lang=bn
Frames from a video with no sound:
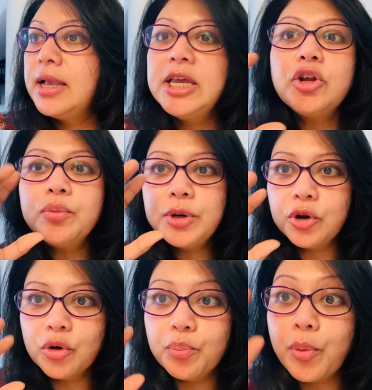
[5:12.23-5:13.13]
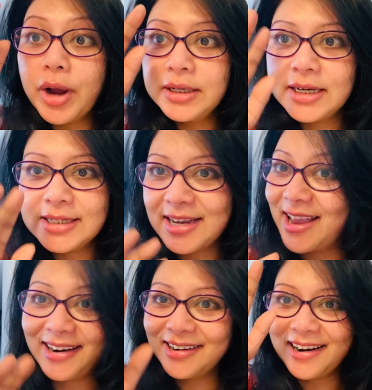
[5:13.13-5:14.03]
কীরকম কীরকম পয়েন্টের যে
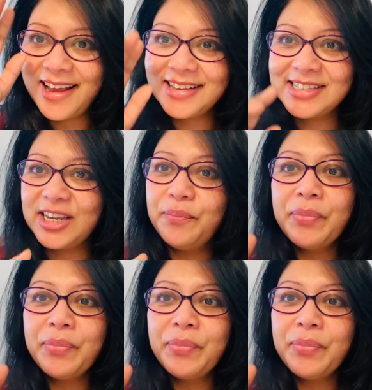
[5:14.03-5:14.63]
খেলাটালা আছে